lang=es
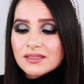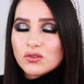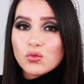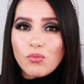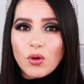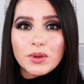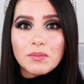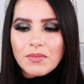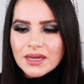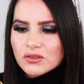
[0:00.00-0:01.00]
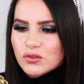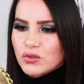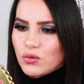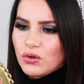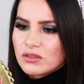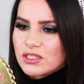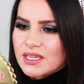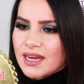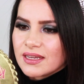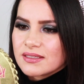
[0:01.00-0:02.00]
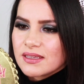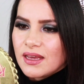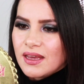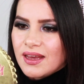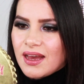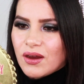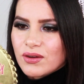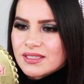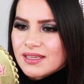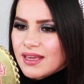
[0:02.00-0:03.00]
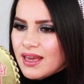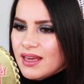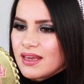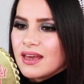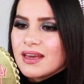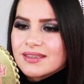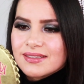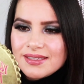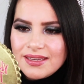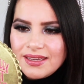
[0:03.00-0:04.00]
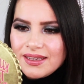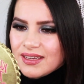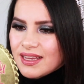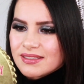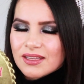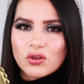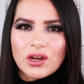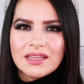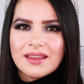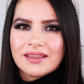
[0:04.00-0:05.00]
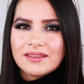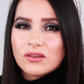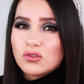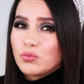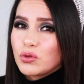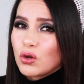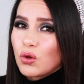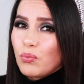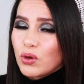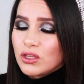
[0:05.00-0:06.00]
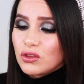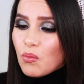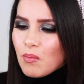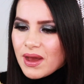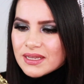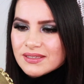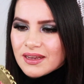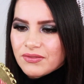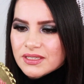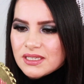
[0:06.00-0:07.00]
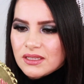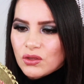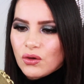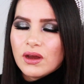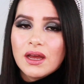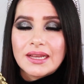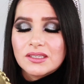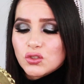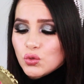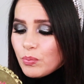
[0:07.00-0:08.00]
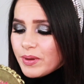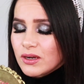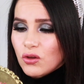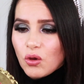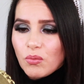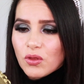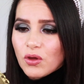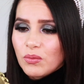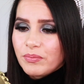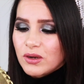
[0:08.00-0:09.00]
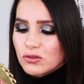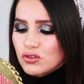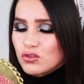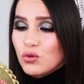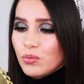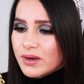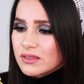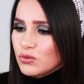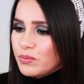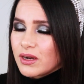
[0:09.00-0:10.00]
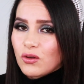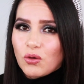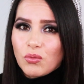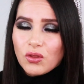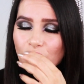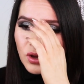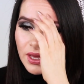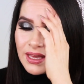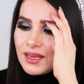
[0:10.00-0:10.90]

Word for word: este es un móvil más oscuro, chicas. Ahora sí que sí, esta tonalidad tiene un subtono un poquito más cafecito. Súper cómodo, pero súper, súper cómodo.